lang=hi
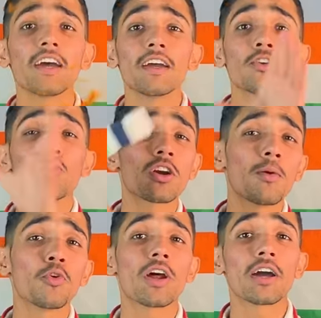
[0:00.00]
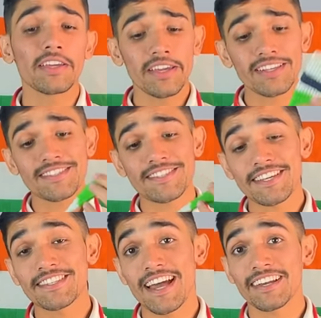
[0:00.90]
है कुकाबोरा की ये
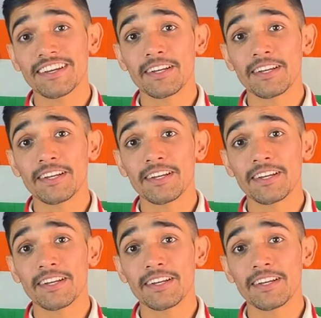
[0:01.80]
जिग्जैक